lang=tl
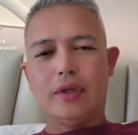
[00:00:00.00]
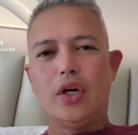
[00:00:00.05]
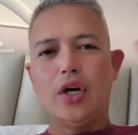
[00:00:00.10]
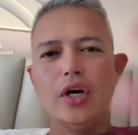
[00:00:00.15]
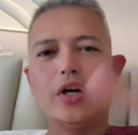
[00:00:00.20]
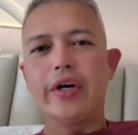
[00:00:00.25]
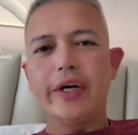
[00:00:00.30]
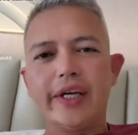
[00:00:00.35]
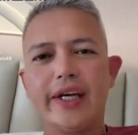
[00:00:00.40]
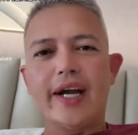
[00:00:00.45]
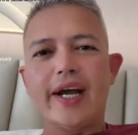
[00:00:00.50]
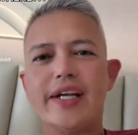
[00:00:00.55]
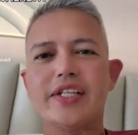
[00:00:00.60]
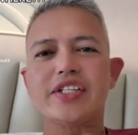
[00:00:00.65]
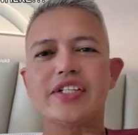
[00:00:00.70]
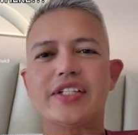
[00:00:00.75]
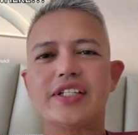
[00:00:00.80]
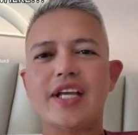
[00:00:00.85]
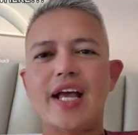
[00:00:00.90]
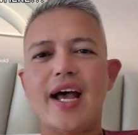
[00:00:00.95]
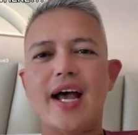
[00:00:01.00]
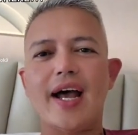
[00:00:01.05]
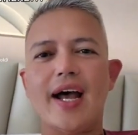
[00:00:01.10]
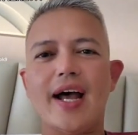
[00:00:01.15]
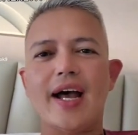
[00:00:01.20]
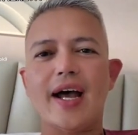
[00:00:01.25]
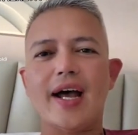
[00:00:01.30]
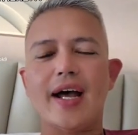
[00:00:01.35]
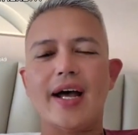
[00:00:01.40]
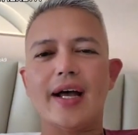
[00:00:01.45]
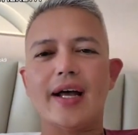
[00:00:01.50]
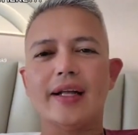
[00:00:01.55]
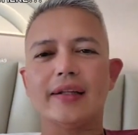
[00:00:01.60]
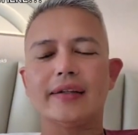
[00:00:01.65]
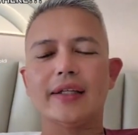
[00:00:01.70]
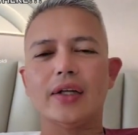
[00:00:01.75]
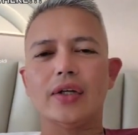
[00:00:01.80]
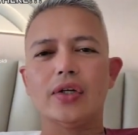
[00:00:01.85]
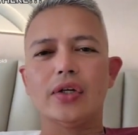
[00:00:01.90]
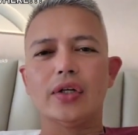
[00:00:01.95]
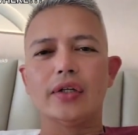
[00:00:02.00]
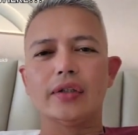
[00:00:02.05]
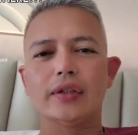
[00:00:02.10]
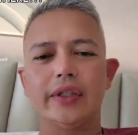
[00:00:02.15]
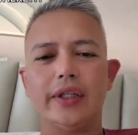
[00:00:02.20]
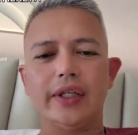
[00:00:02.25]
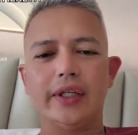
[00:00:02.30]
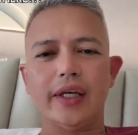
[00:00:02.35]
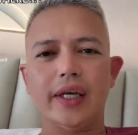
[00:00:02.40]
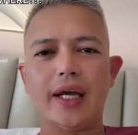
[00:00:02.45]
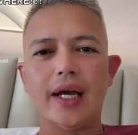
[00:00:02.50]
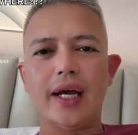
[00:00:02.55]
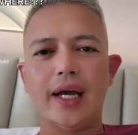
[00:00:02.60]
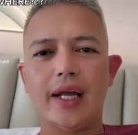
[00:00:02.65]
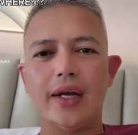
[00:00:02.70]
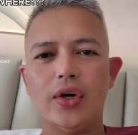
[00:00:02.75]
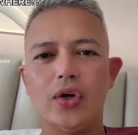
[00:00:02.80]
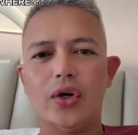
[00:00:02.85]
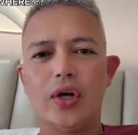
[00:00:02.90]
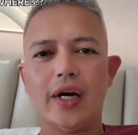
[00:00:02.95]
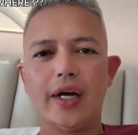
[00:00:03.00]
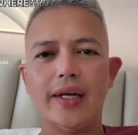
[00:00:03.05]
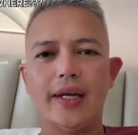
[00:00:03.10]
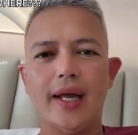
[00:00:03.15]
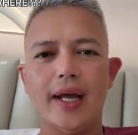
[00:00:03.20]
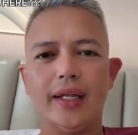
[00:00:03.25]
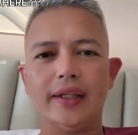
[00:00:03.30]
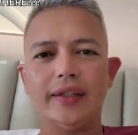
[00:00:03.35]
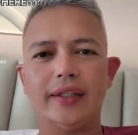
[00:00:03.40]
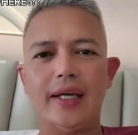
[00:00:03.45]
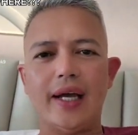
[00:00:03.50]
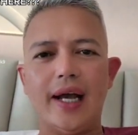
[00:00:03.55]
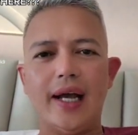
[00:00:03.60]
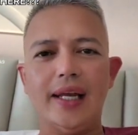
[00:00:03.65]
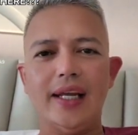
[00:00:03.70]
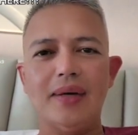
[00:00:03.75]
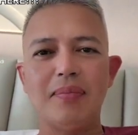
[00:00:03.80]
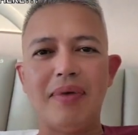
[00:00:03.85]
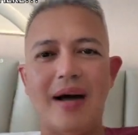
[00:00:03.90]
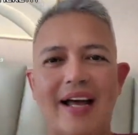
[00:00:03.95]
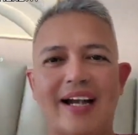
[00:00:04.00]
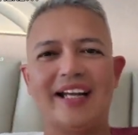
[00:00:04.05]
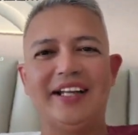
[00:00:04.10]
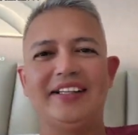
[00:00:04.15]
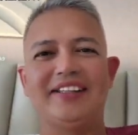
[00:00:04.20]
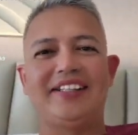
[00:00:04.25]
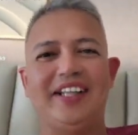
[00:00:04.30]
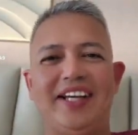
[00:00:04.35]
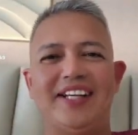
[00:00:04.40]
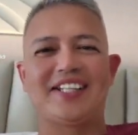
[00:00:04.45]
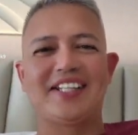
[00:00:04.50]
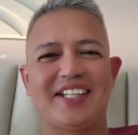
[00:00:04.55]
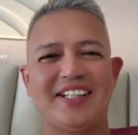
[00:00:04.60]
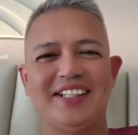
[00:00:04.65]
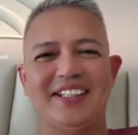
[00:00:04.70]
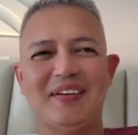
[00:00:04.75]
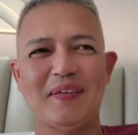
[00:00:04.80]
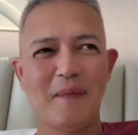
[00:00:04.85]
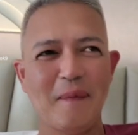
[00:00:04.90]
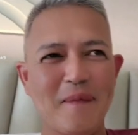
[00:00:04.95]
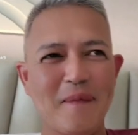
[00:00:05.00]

Okay guys, sa uh, tanong ni ano, anak ni Aling Marites.